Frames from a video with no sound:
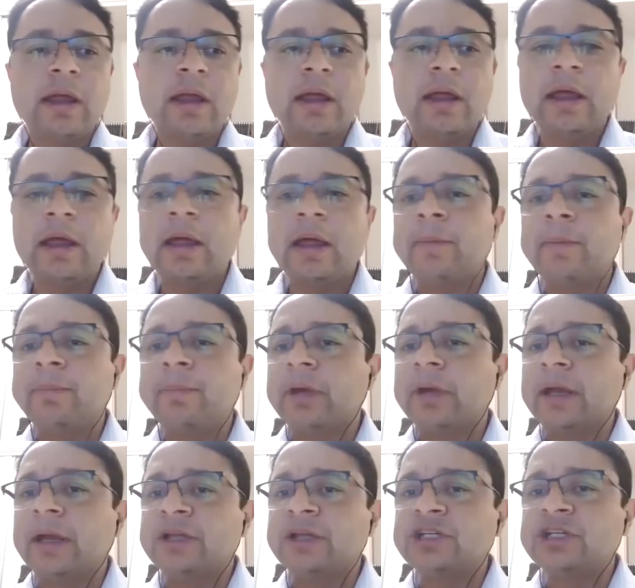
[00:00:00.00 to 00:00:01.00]
é, por
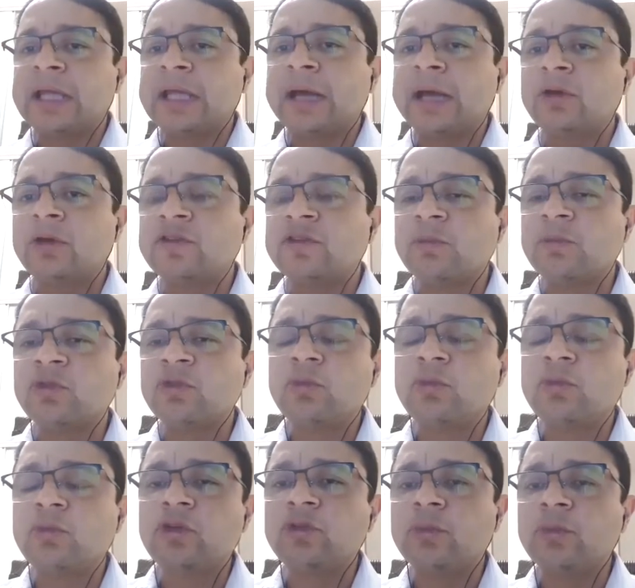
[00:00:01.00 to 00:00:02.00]
acreditar que nós temos
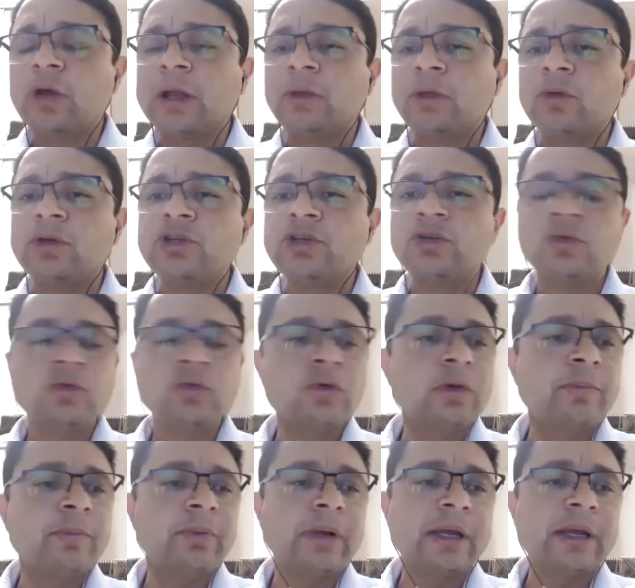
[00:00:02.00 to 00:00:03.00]
muitos moradores de rua,
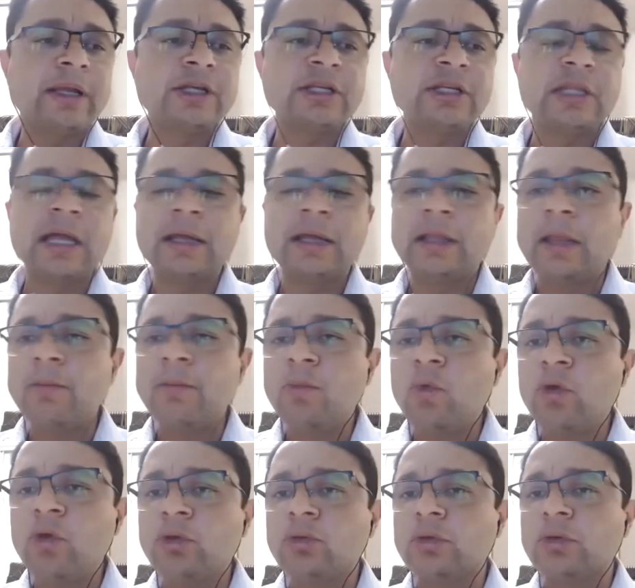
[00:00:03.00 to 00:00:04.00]
por acreditar que tem
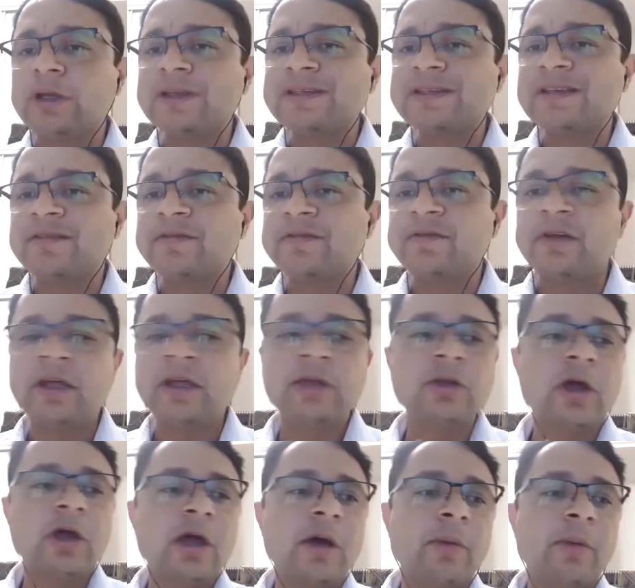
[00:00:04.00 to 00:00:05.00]
muito o que ser feito,
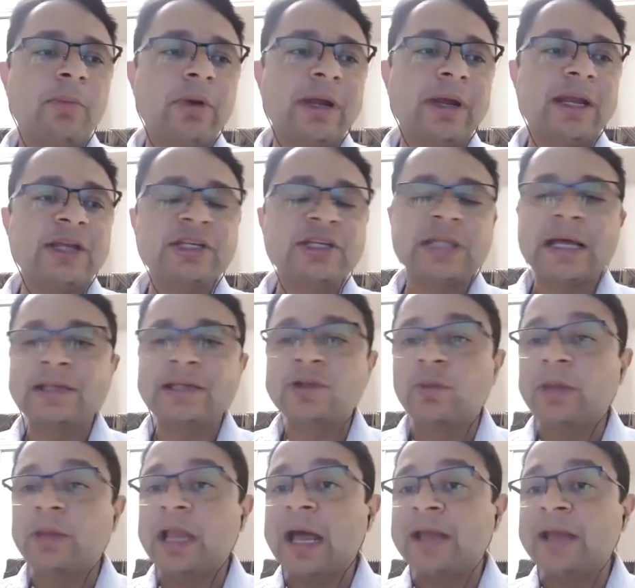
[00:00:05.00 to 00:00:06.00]
por acreditar que são
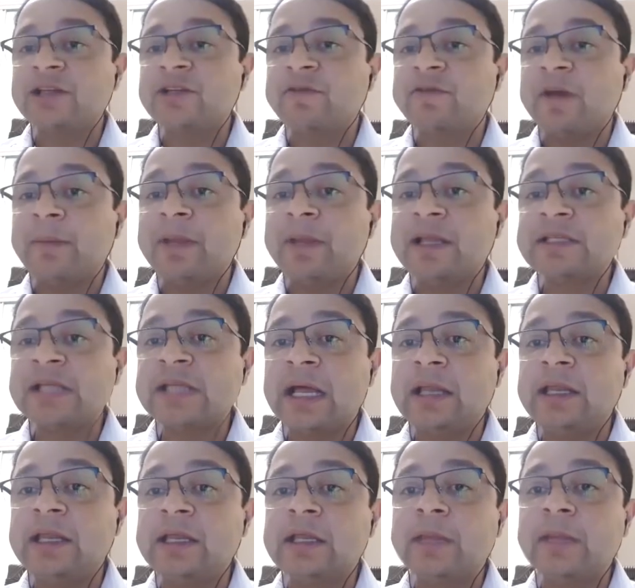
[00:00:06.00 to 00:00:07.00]
milhares de famílias na
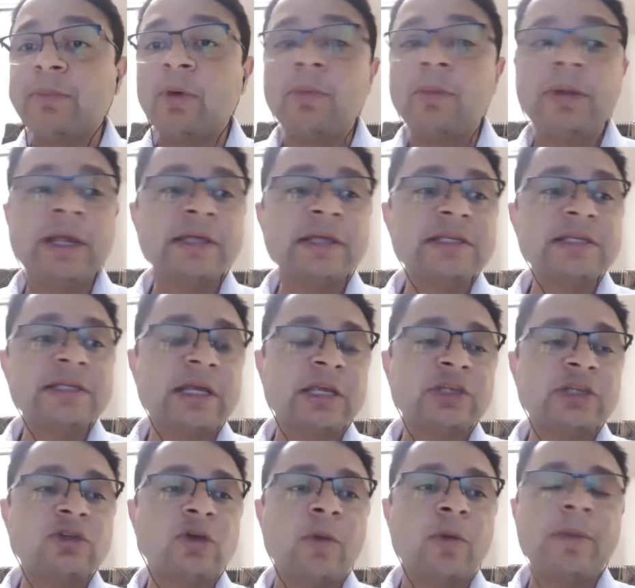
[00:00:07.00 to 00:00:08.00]
linha da pobreza e que
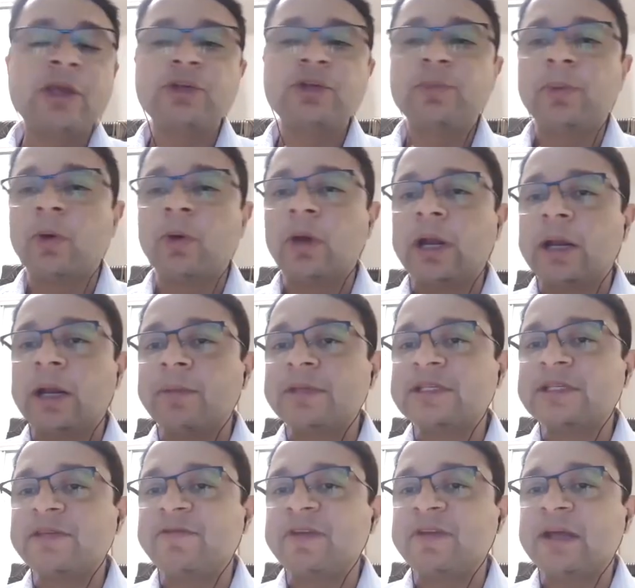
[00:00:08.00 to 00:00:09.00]
somente programas
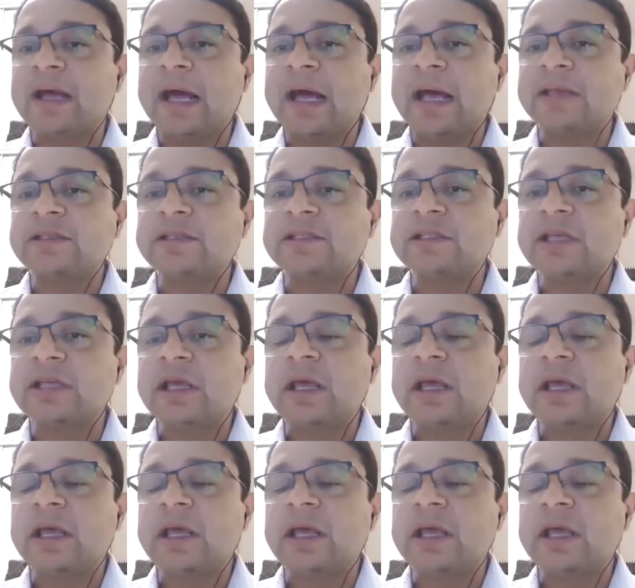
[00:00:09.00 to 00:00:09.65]
eficazes